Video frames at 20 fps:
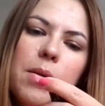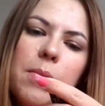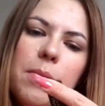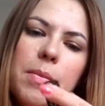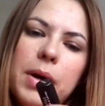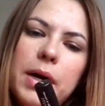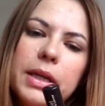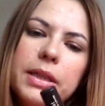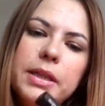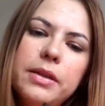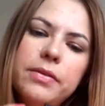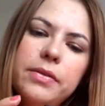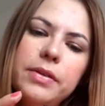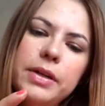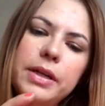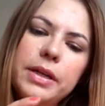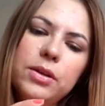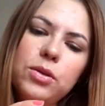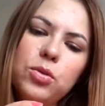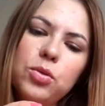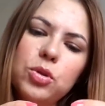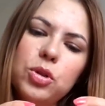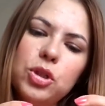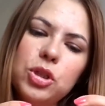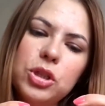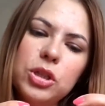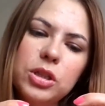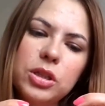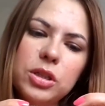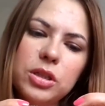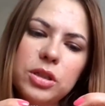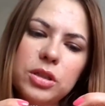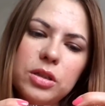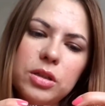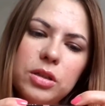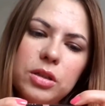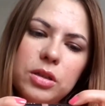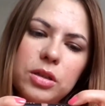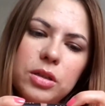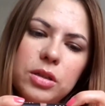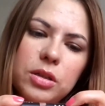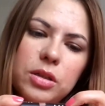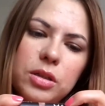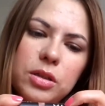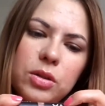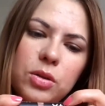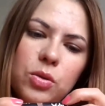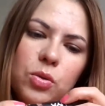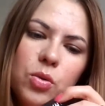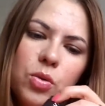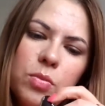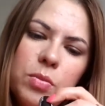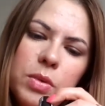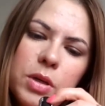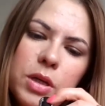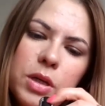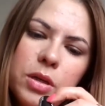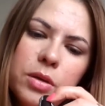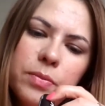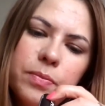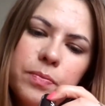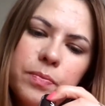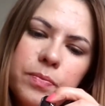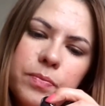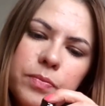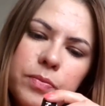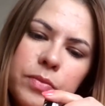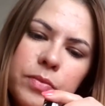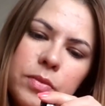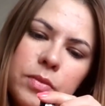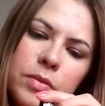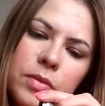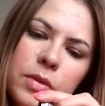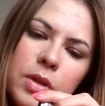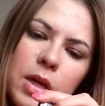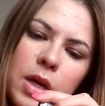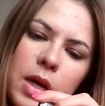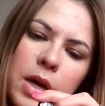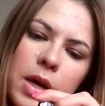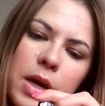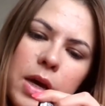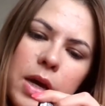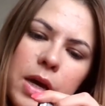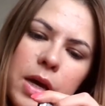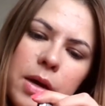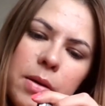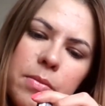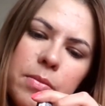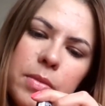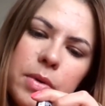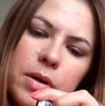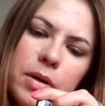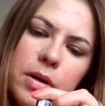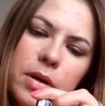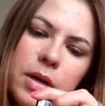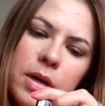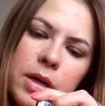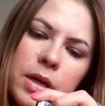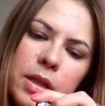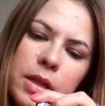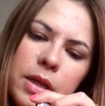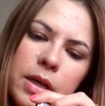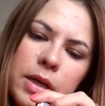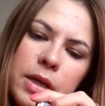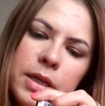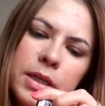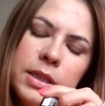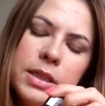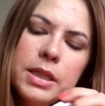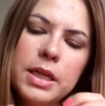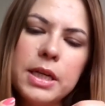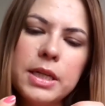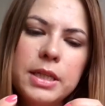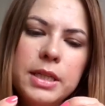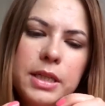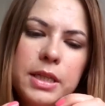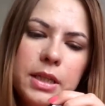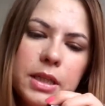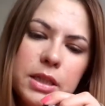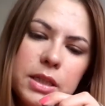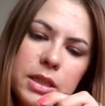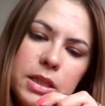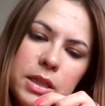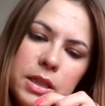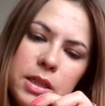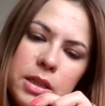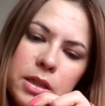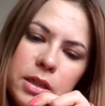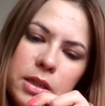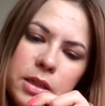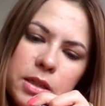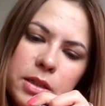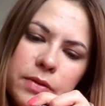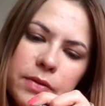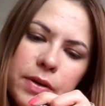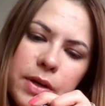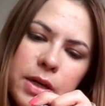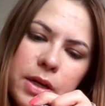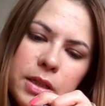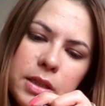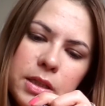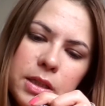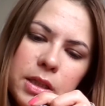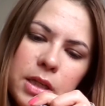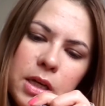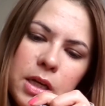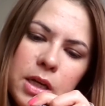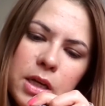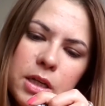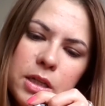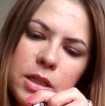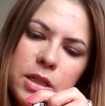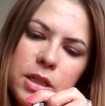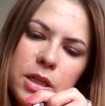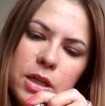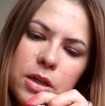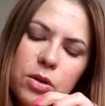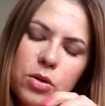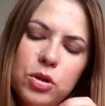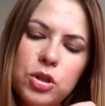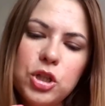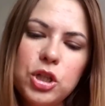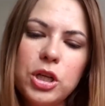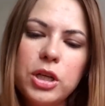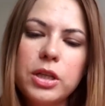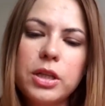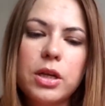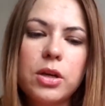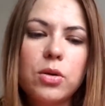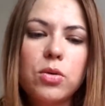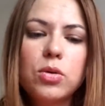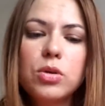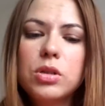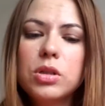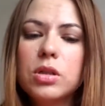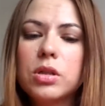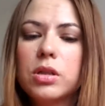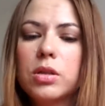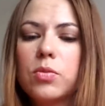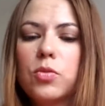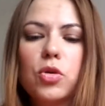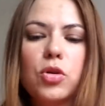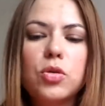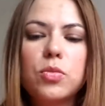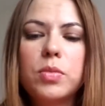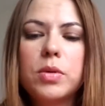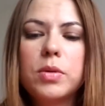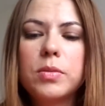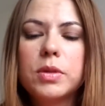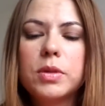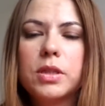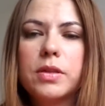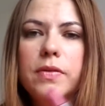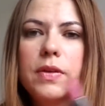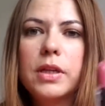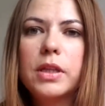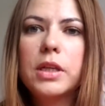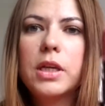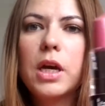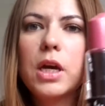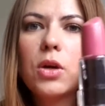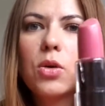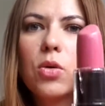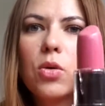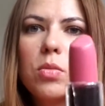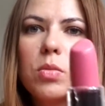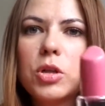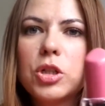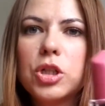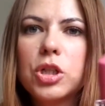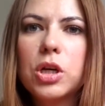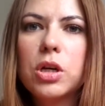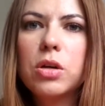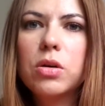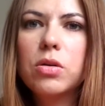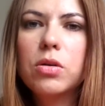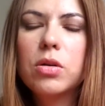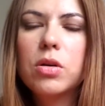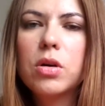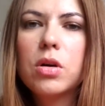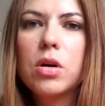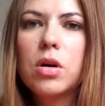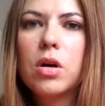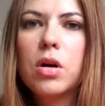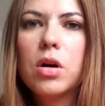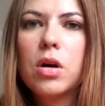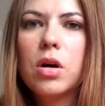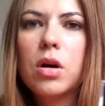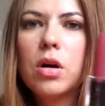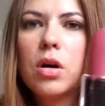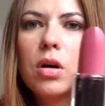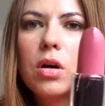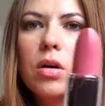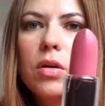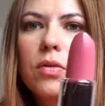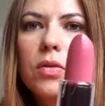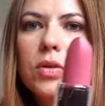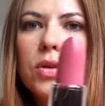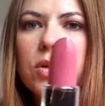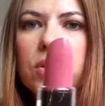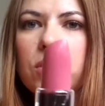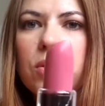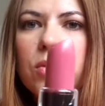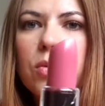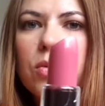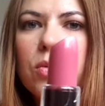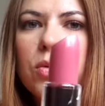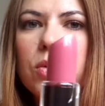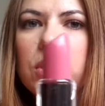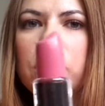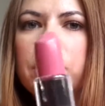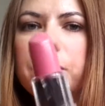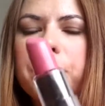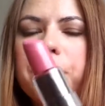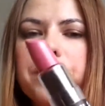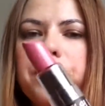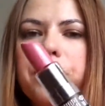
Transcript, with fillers: Матовая тоже, э, номер MLS11. Называется Терос Чайная роза. Это мой любимый цвет, я ее обожаю. Вот такой.